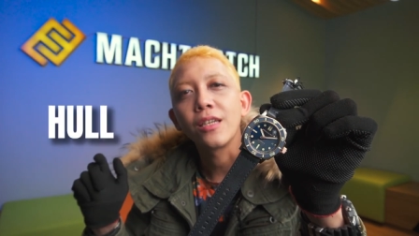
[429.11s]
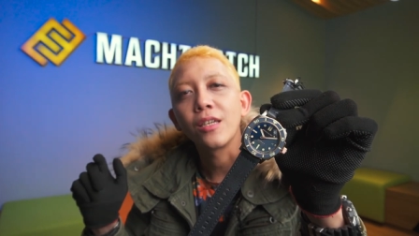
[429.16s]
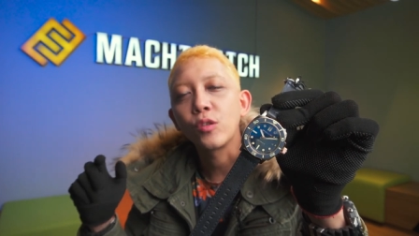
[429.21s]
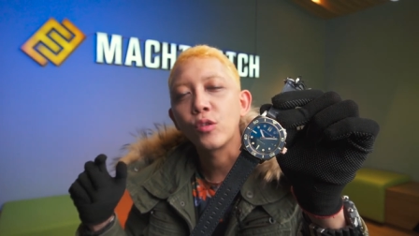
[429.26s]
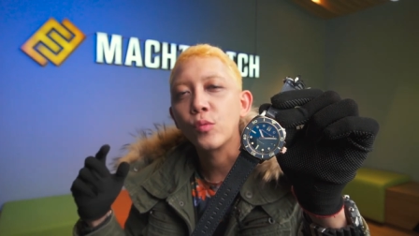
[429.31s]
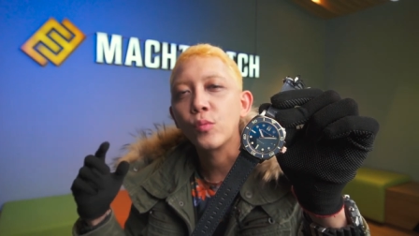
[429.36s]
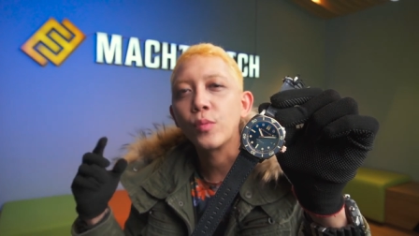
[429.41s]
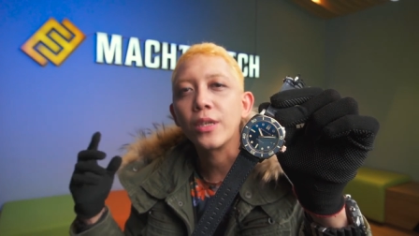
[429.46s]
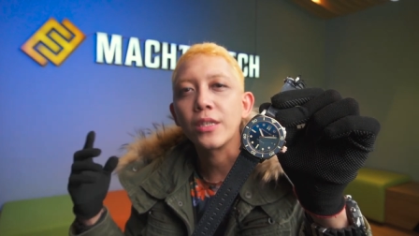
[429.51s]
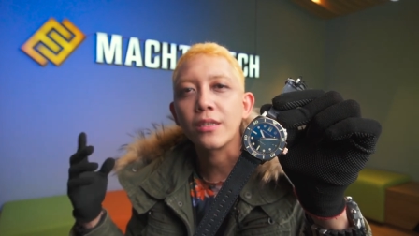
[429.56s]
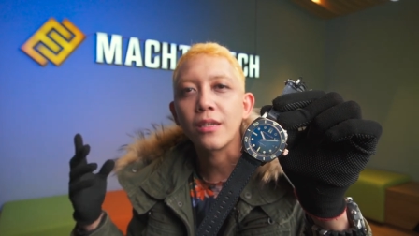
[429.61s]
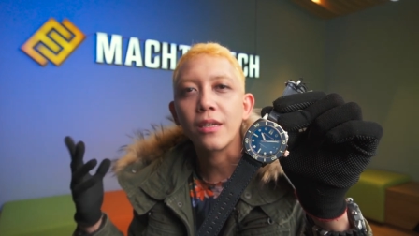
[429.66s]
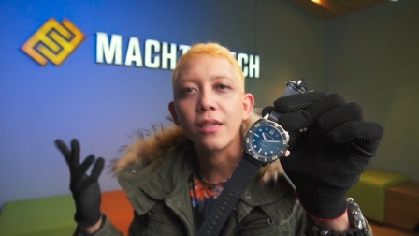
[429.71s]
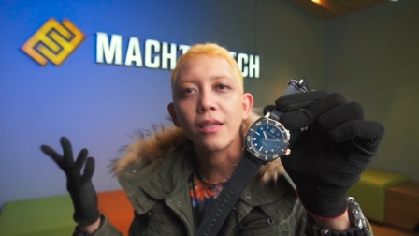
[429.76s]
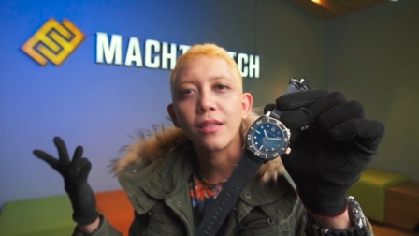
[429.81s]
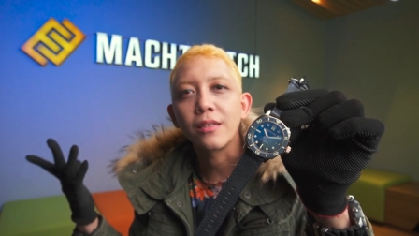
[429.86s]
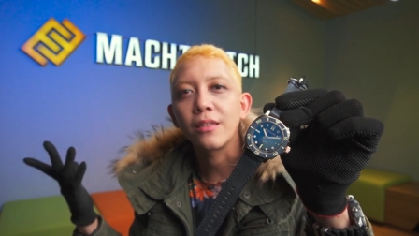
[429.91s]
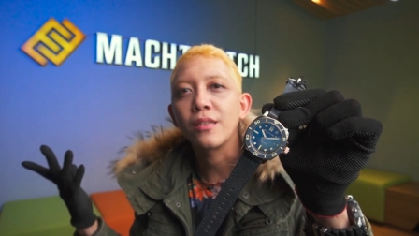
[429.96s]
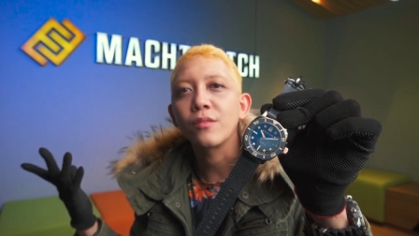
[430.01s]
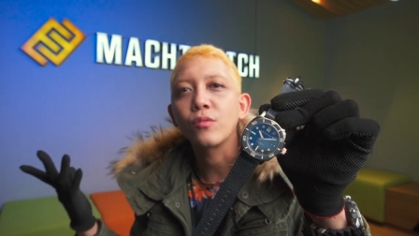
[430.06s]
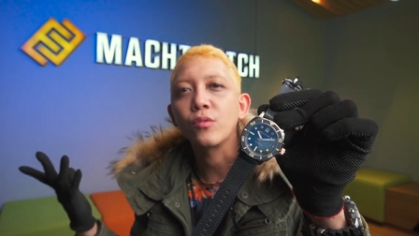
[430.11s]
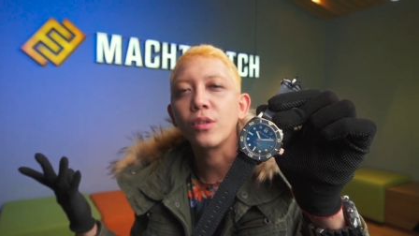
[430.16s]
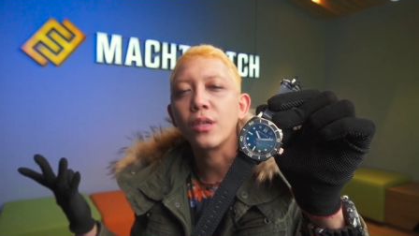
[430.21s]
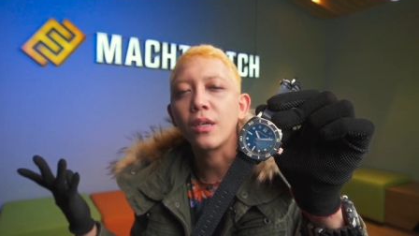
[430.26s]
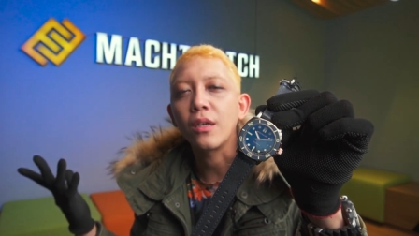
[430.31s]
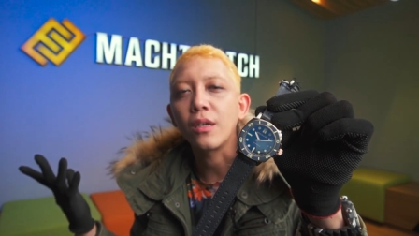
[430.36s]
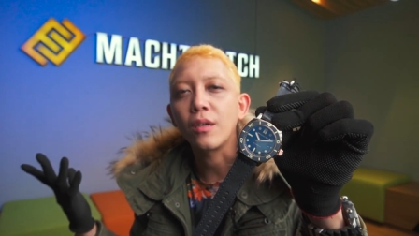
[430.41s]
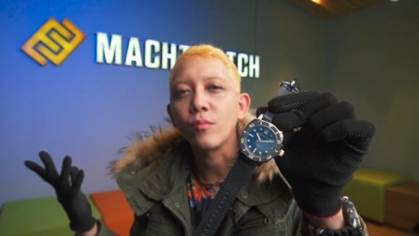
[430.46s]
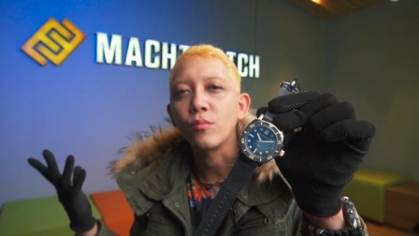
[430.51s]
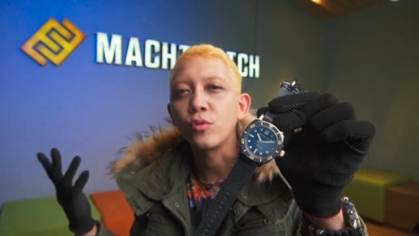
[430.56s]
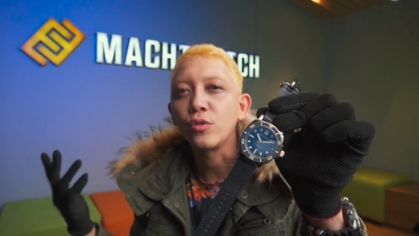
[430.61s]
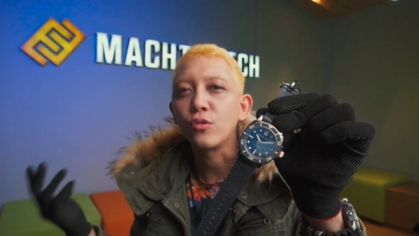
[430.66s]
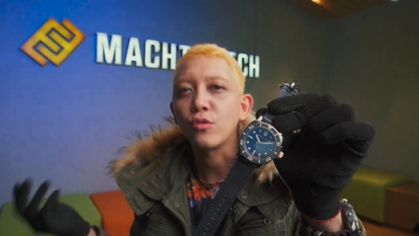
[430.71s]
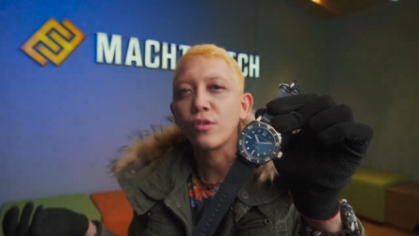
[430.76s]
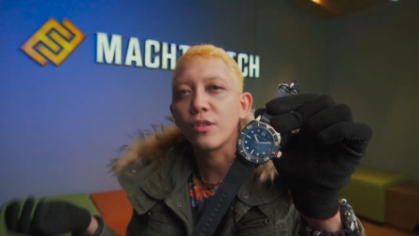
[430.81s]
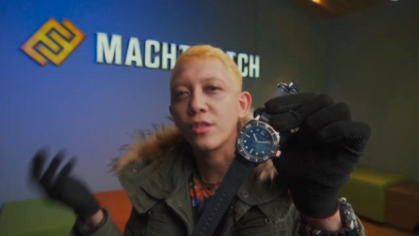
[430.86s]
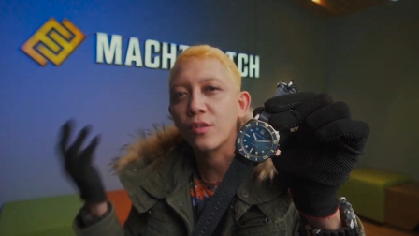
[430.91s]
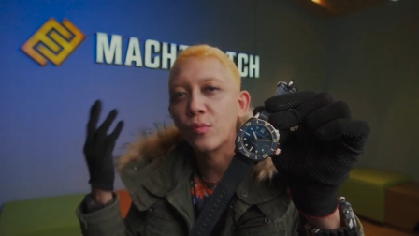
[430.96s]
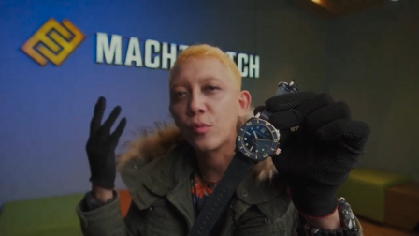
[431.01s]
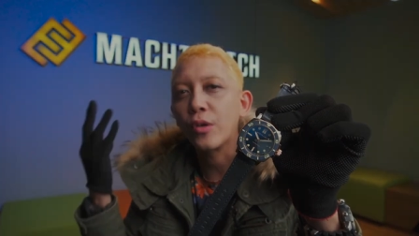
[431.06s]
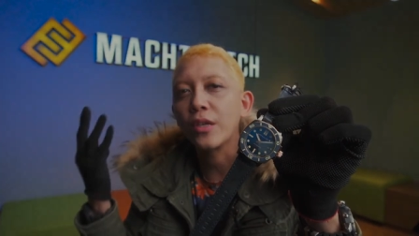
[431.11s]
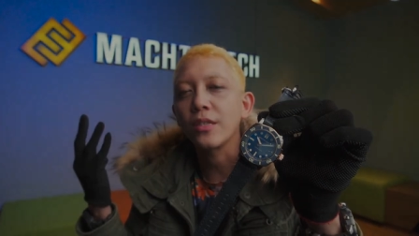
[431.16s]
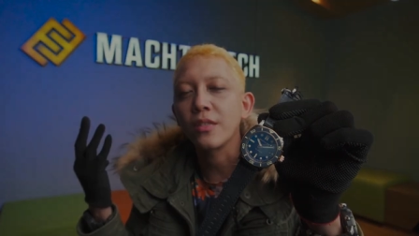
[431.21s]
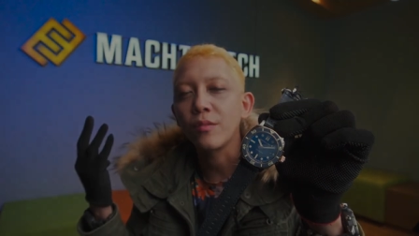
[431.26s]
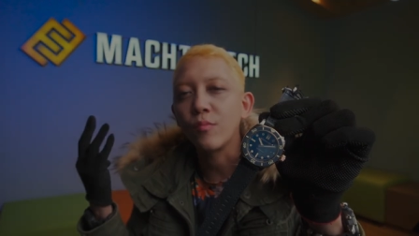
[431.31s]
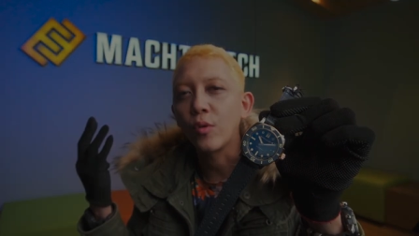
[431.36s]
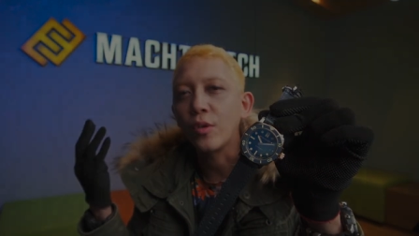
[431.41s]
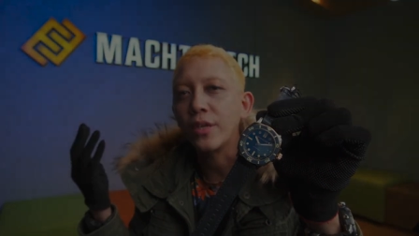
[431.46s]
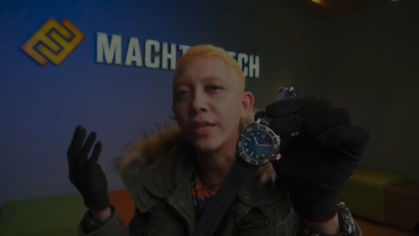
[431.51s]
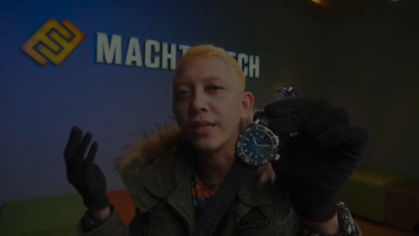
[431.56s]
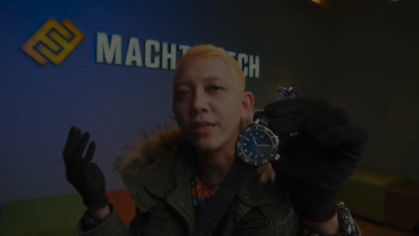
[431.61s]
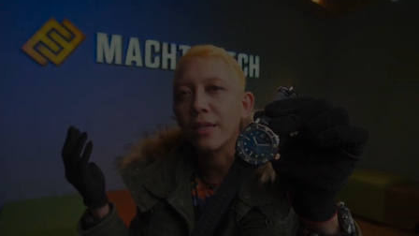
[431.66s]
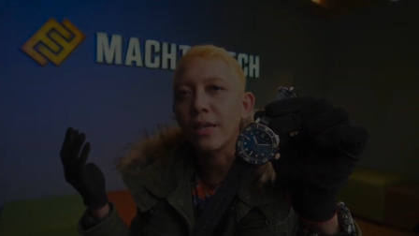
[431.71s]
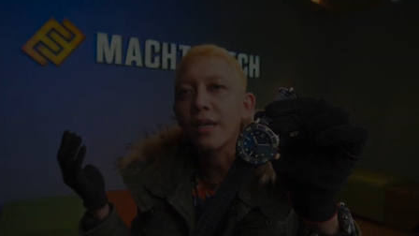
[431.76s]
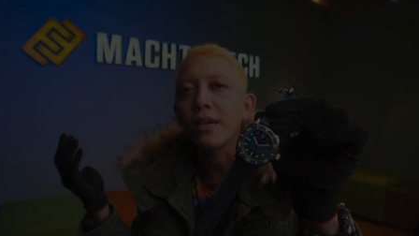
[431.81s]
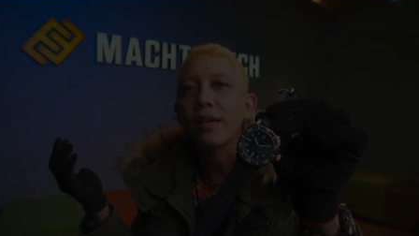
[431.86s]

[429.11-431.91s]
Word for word: itu biasanya kalian udah muncul semua si modelnya